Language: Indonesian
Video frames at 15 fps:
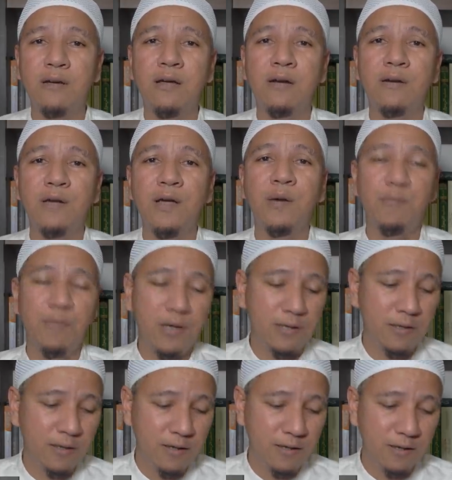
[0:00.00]
dan
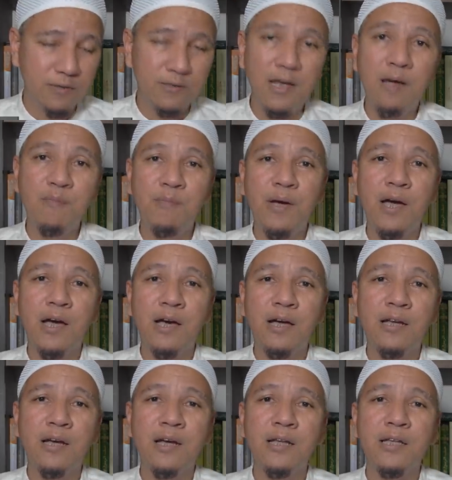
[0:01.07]
nikmat sampai
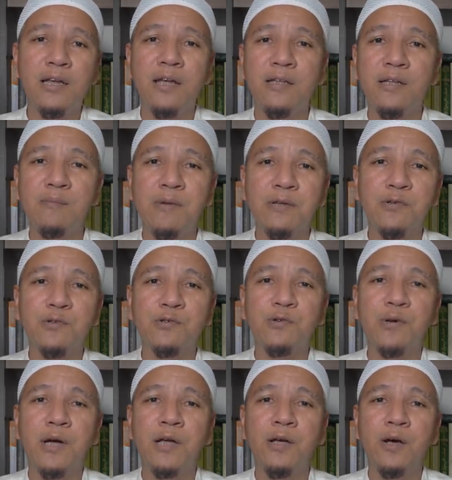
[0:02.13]
akhirnya kita nanti masuk
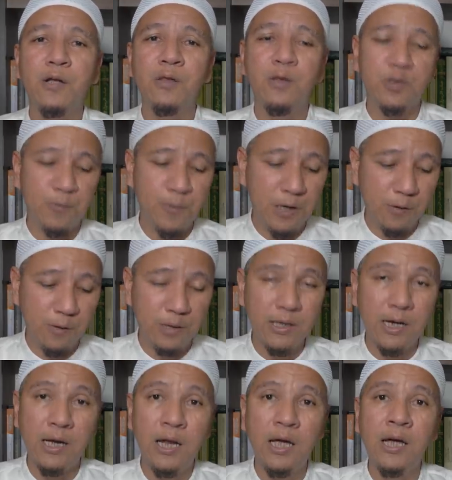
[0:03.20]
surganya Allah Subhanahu wa
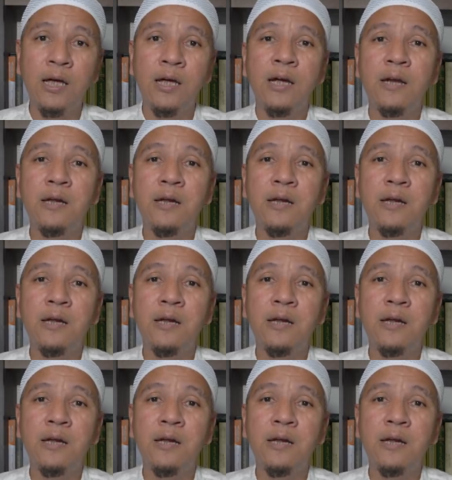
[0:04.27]
taala